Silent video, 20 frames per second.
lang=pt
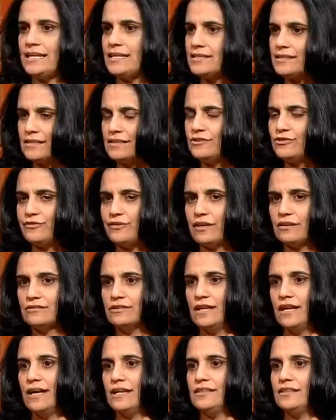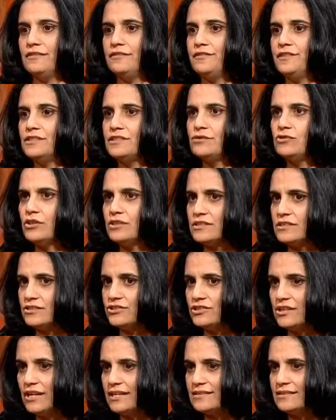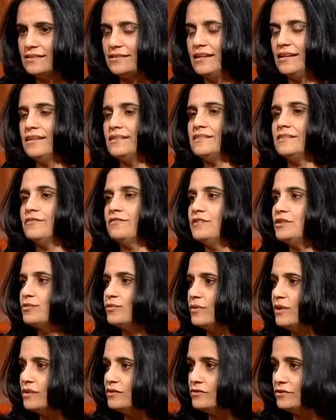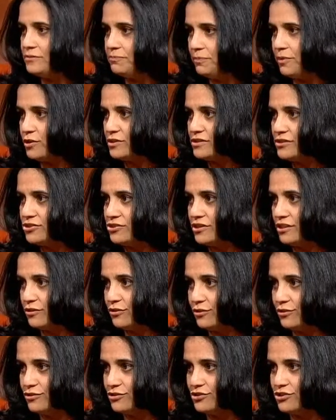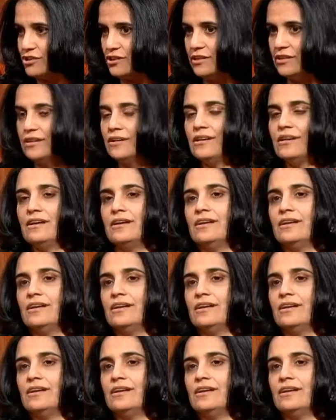seis anos de faculdade, fiz dois anos de residência, fiz um ano de pós em ginecologia